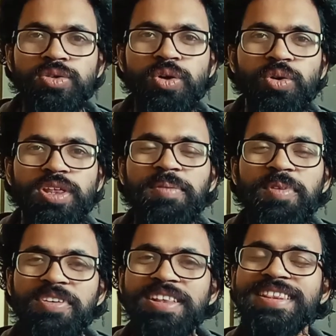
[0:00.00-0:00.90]
सो द
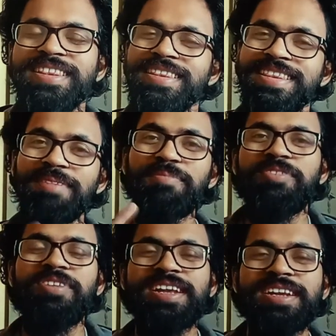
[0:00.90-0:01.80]
नंबर वन
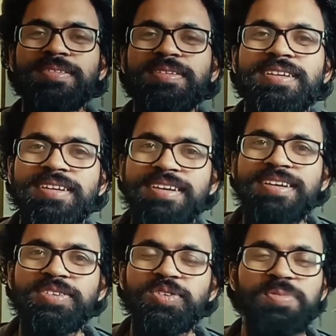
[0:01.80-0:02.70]
नंबर वन
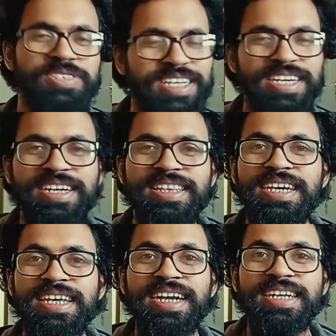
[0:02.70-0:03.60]
जो मिस्टेक
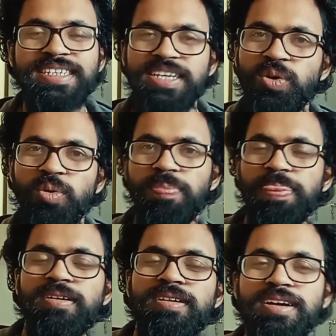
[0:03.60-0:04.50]
करते हैं दैट इज़ ईगो
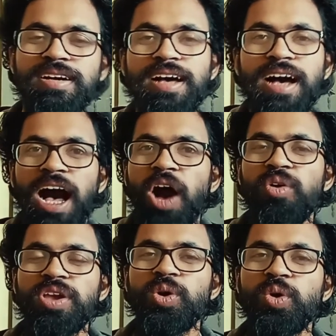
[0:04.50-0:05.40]

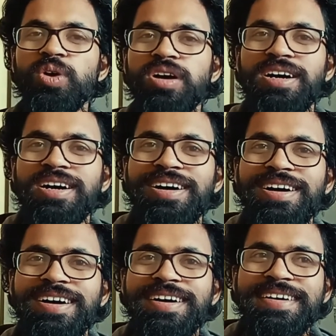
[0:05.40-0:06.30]
हाउ ईगो
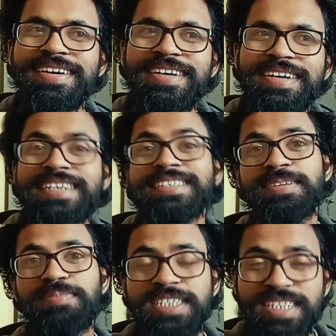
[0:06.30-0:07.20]

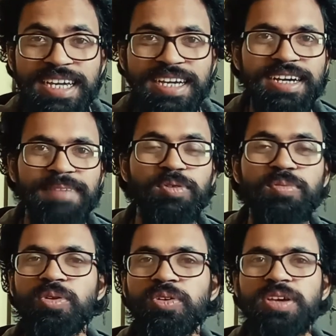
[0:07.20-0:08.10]
इज़ अ मिस्टेक
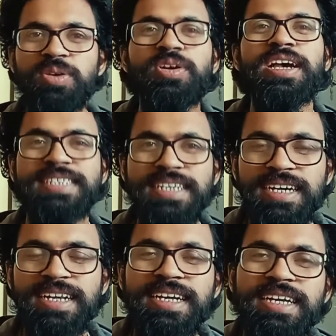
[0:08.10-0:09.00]
तुम बोलोगे ईगो कैसे
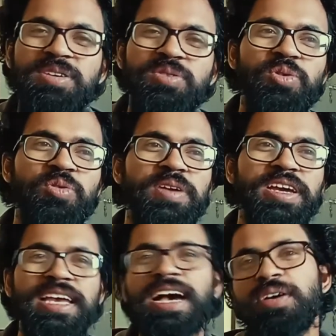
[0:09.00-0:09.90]
करें ईगो
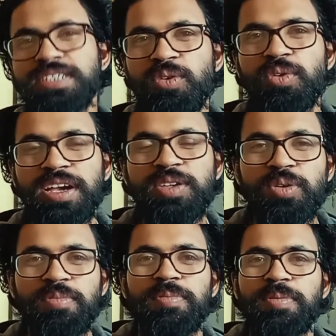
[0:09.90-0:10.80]
में क्या ऐसा हो गया
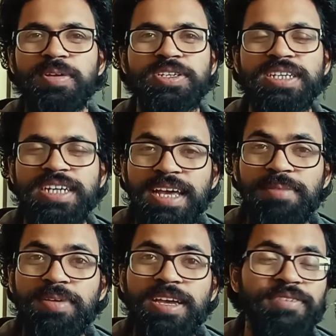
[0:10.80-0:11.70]
जो हमें प्रिपरेशन के
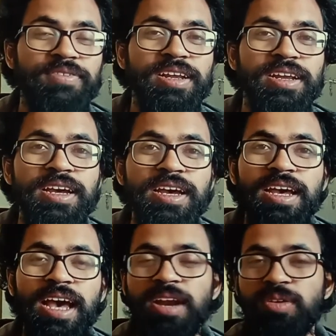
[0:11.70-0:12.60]
टाइम पे या फिर
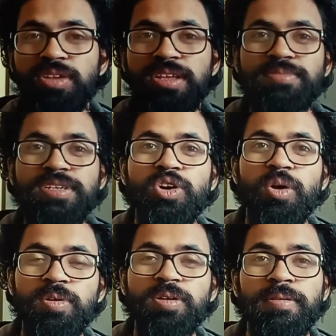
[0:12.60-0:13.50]
एल्गोरिदम्स या
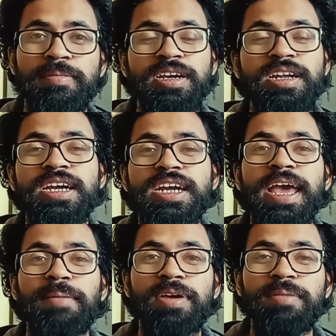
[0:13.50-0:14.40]
कॉम्पिटेटिव करने के
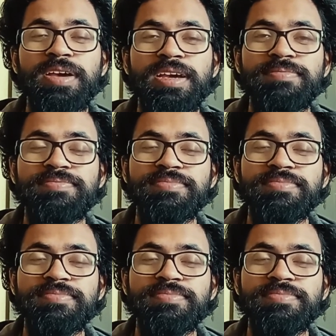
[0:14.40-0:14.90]
टाइम पे हमें